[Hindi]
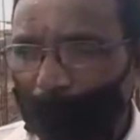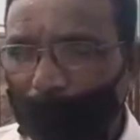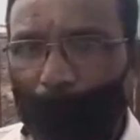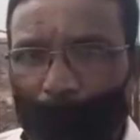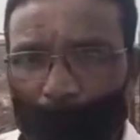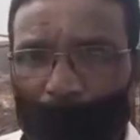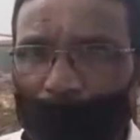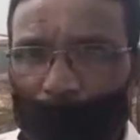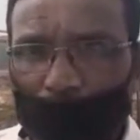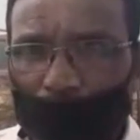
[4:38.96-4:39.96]
प्लॉट नंबर
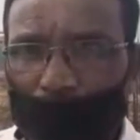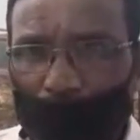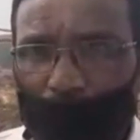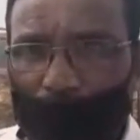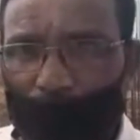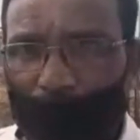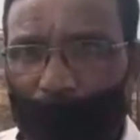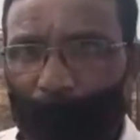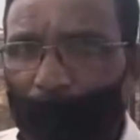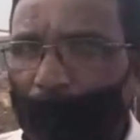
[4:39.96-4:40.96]
उसमें 916 है
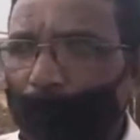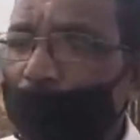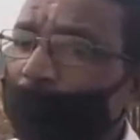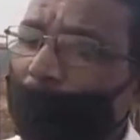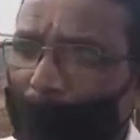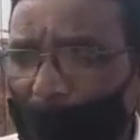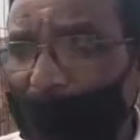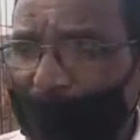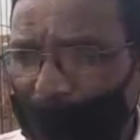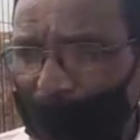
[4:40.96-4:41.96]
जो उसमें घर
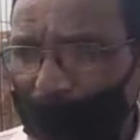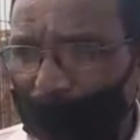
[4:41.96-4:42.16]
था